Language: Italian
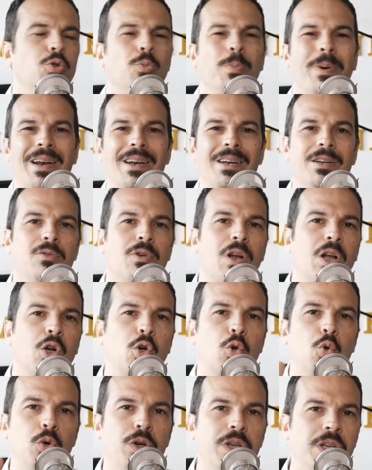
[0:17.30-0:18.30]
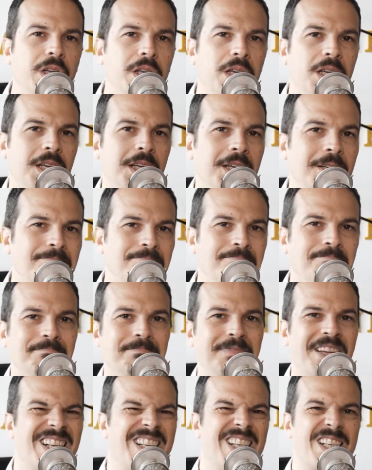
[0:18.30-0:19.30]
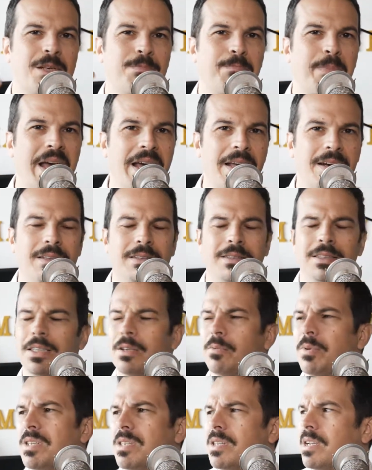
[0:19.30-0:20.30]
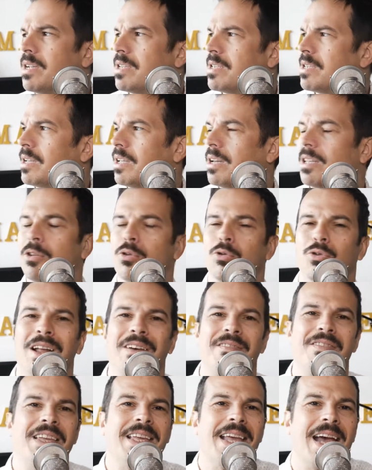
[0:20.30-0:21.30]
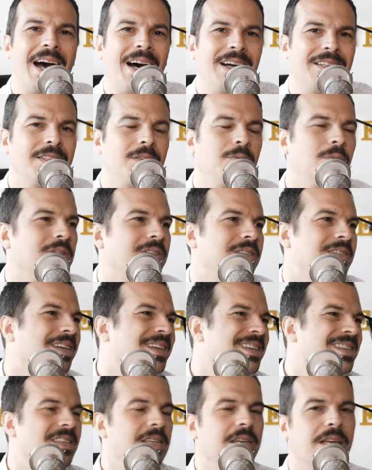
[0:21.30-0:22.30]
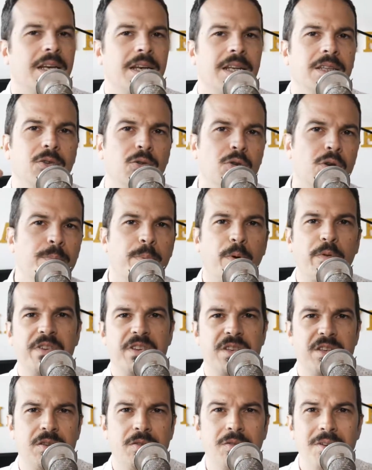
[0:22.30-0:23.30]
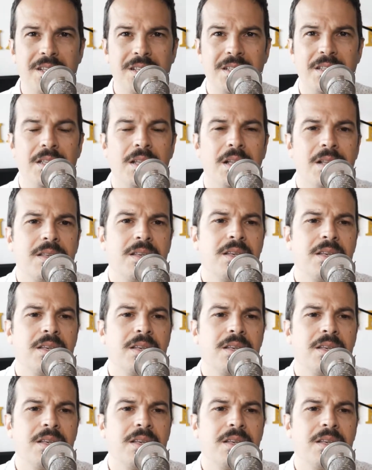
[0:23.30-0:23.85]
tu parli con alcuni esperti, questi che si credono navigati, questi che si credono i professionisti del